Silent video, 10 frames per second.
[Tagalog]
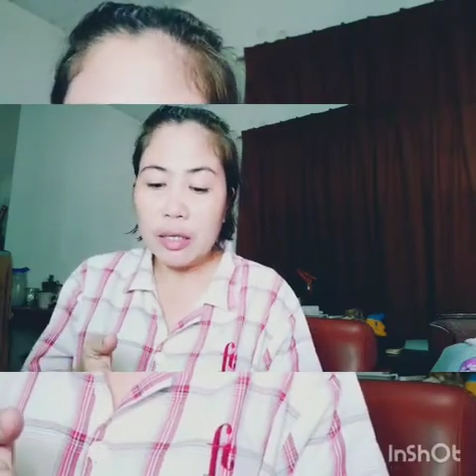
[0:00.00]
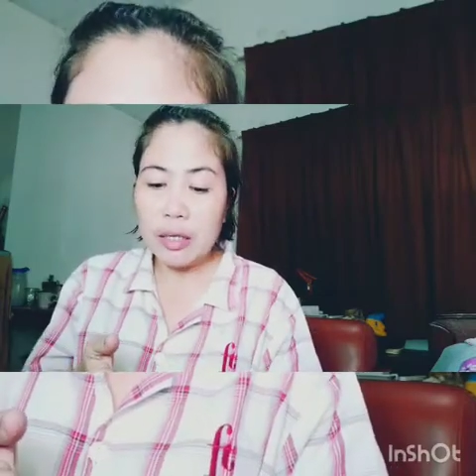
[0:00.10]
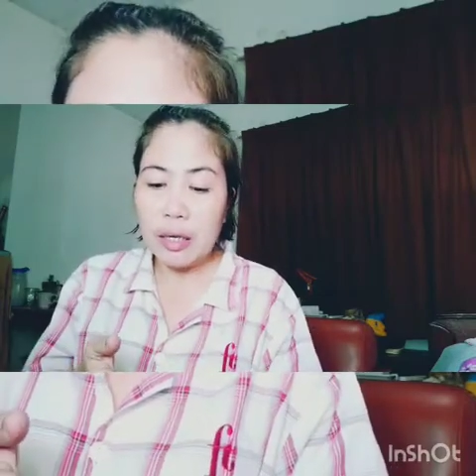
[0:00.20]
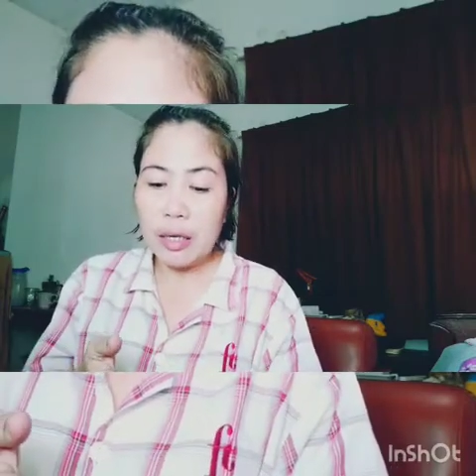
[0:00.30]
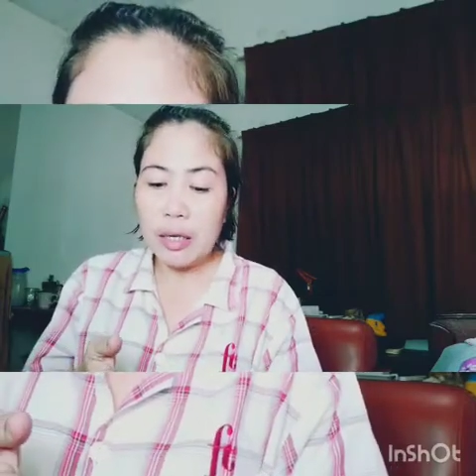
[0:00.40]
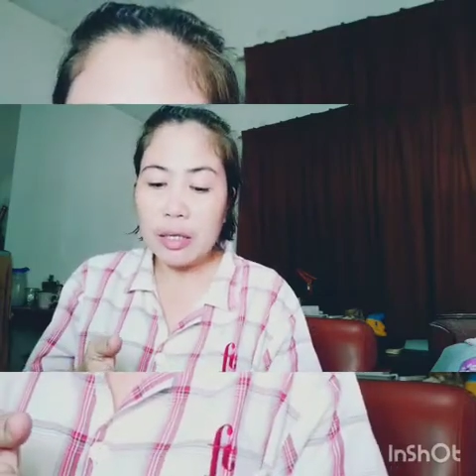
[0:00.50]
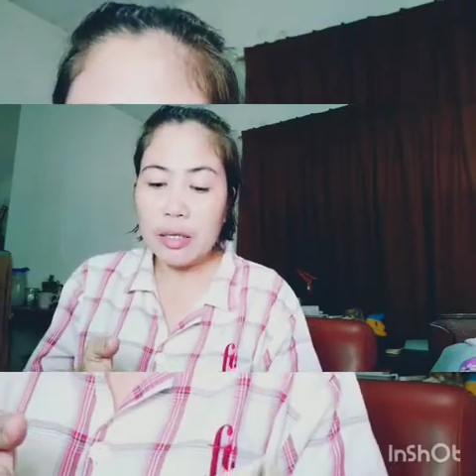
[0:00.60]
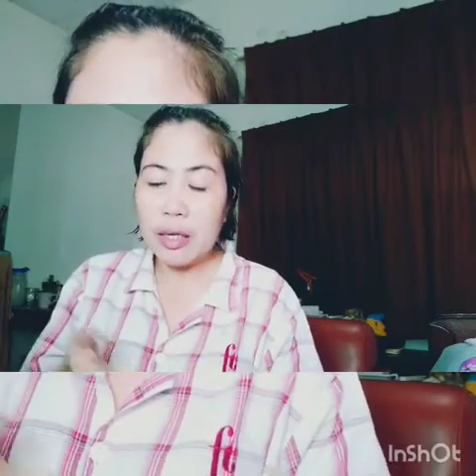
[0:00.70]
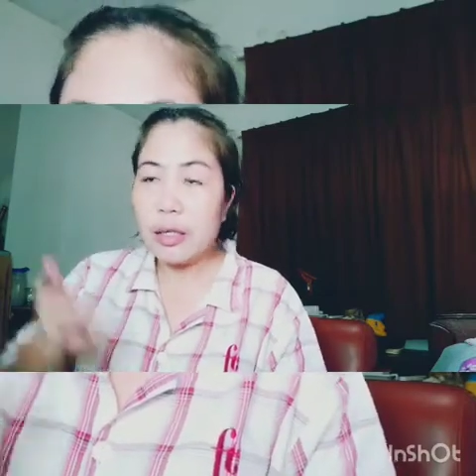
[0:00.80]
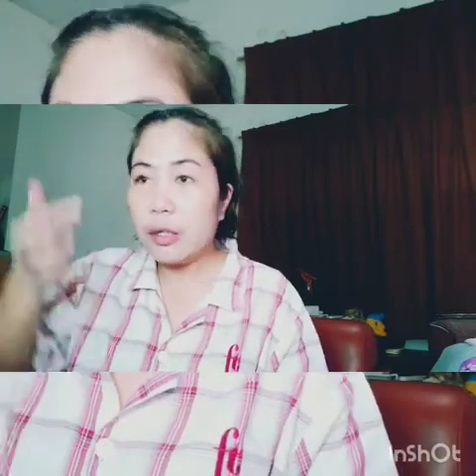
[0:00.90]
sa
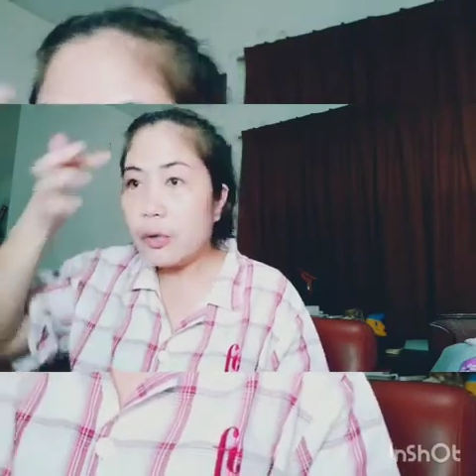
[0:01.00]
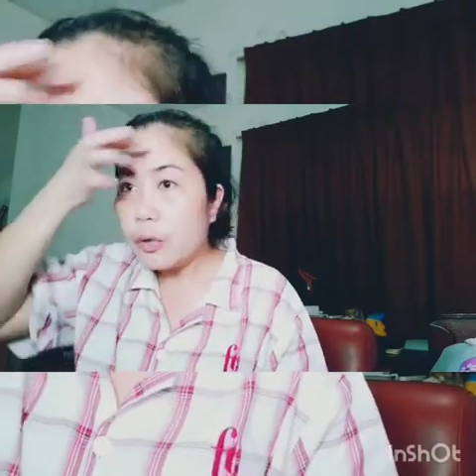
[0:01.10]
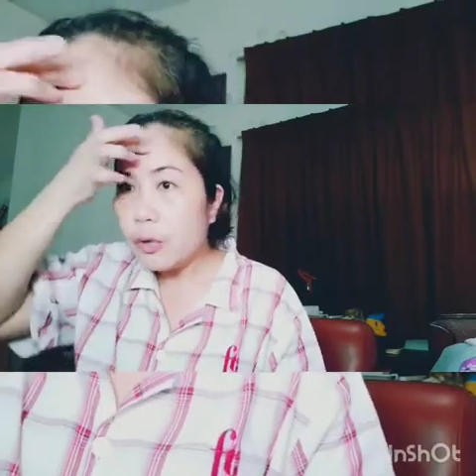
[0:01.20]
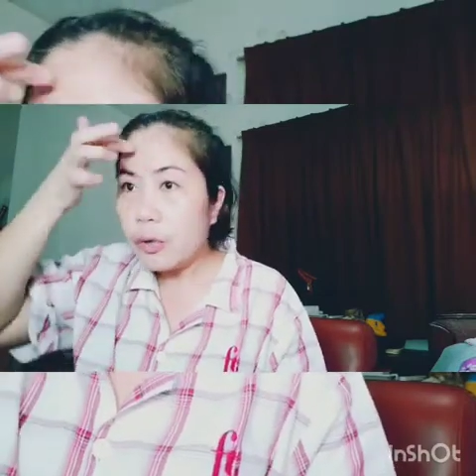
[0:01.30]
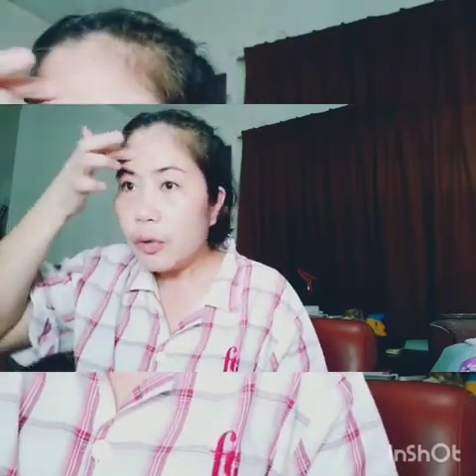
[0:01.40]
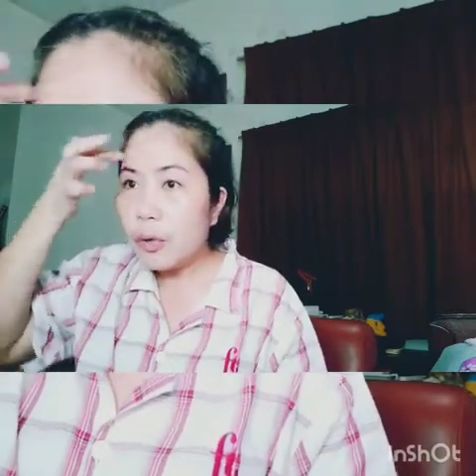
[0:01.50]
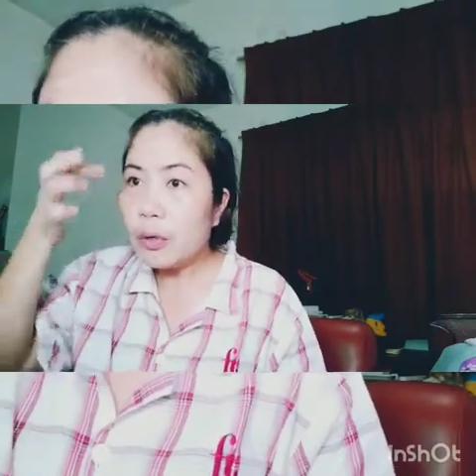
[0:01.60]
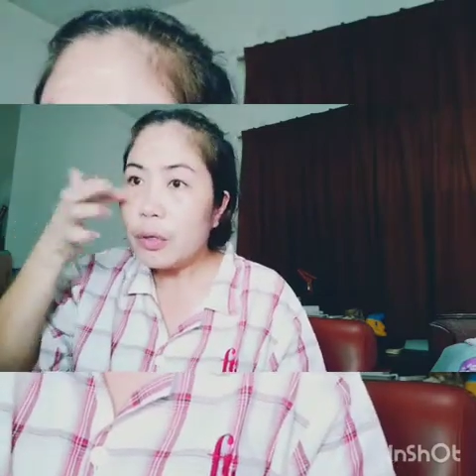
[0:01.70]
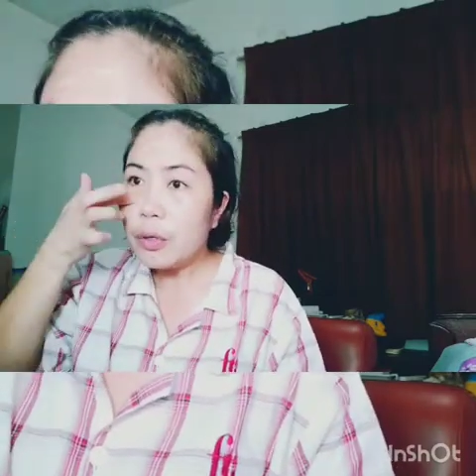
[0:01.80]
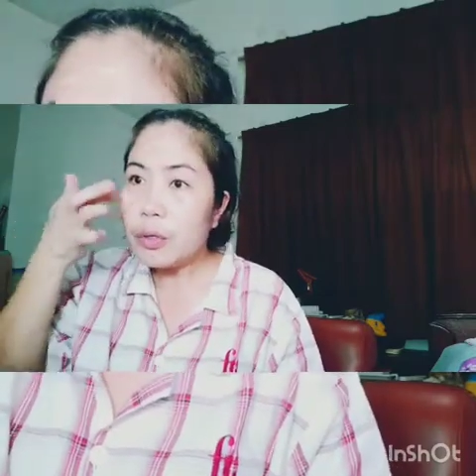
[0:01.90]
ESL ko.
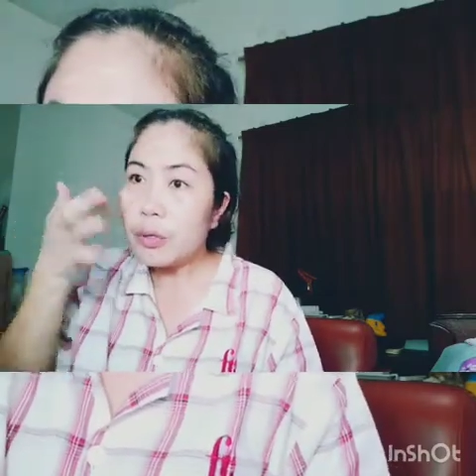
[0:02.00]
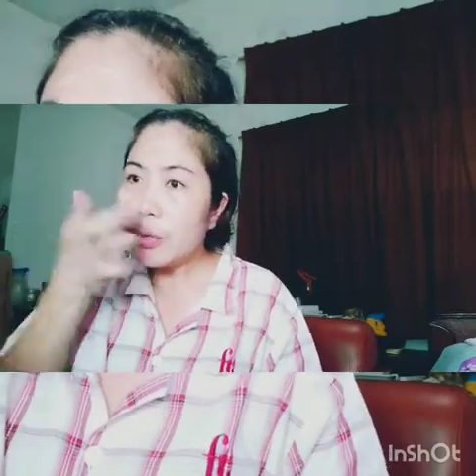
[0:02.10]
So,